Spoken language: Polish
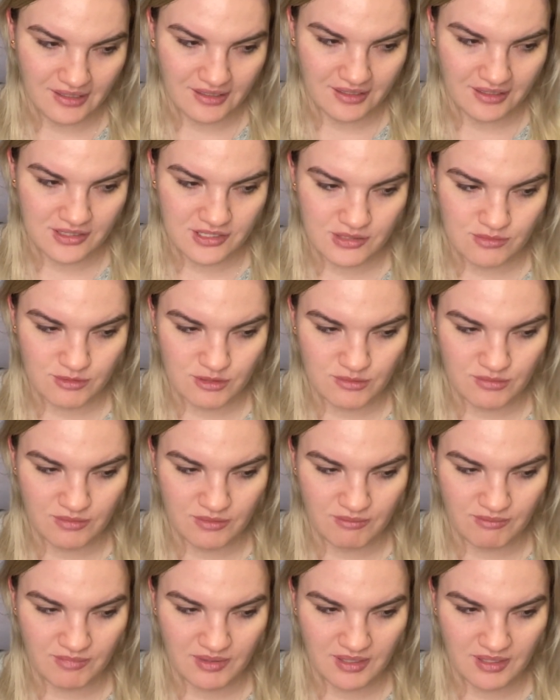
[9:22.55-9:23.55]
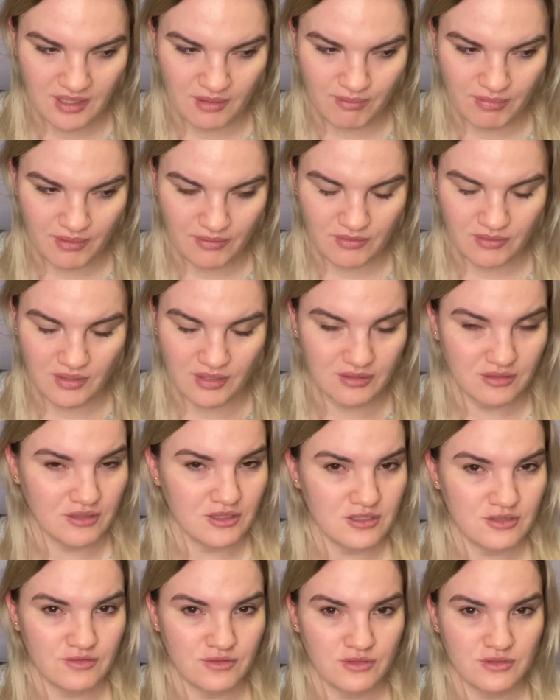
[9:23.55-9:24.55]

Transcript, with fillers: tak żebyśmy my na pewno na to nie